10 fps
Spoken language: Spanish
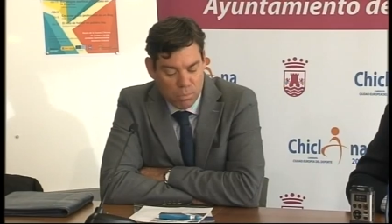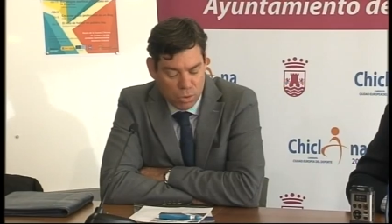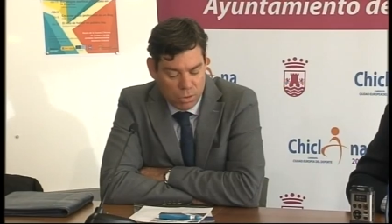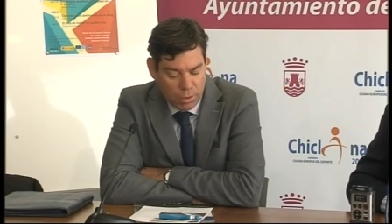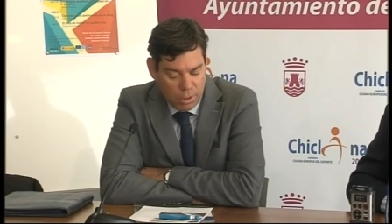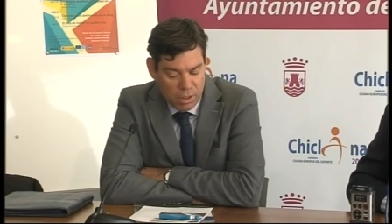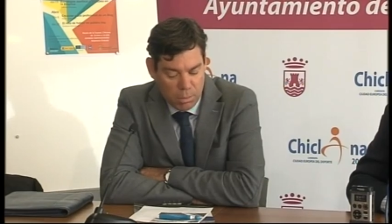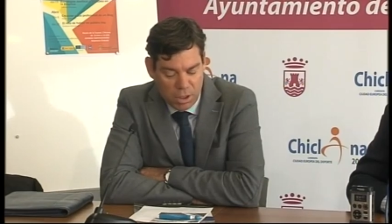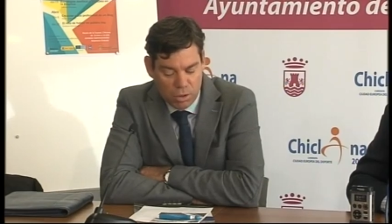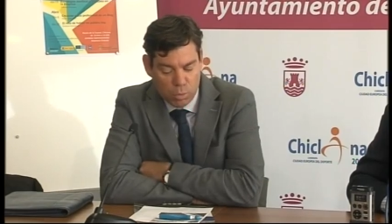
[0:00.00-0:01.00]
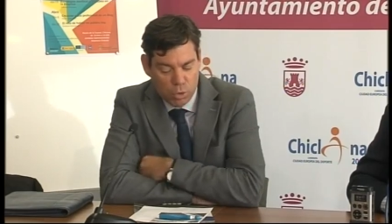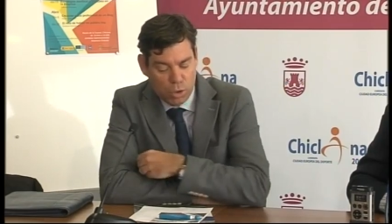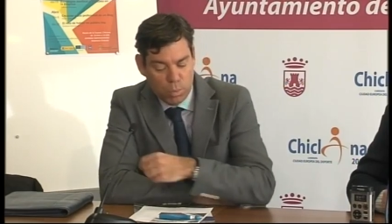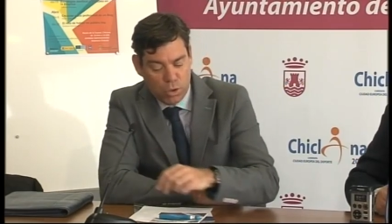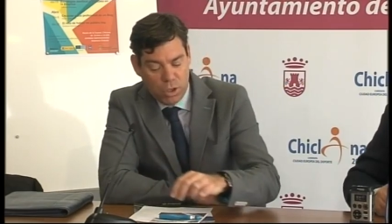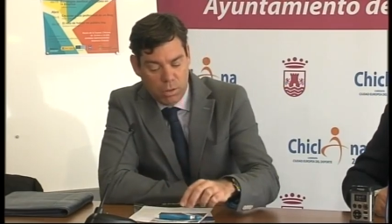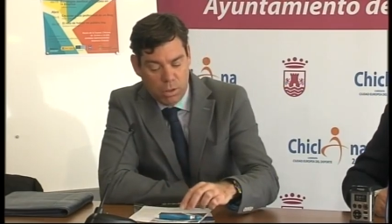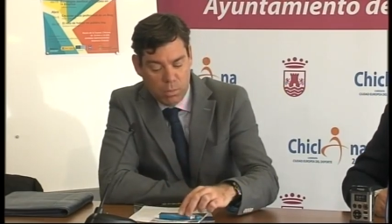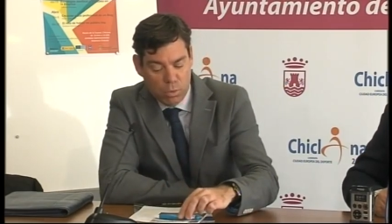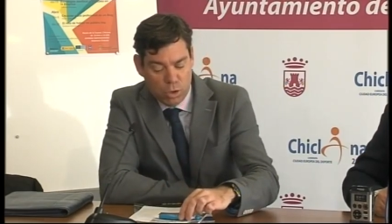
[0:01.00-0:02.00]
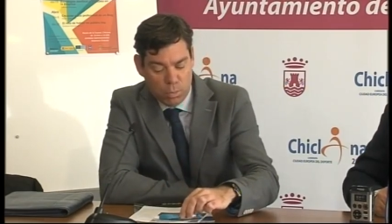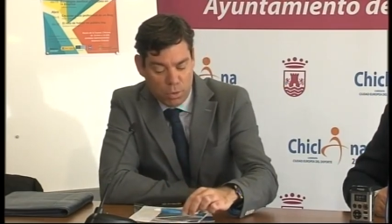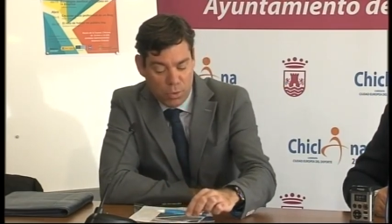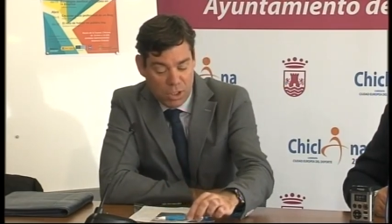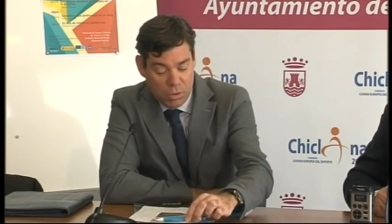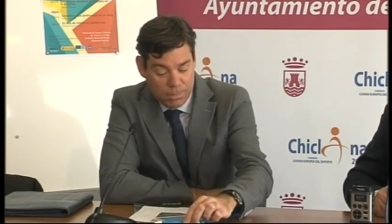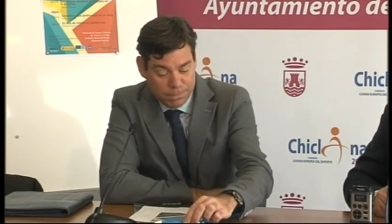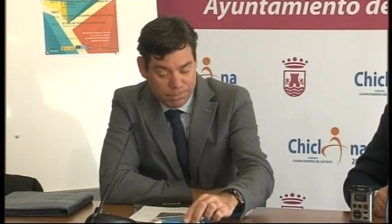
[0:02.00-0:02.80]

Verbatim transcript: mucho rendimiento y mucho, provecho.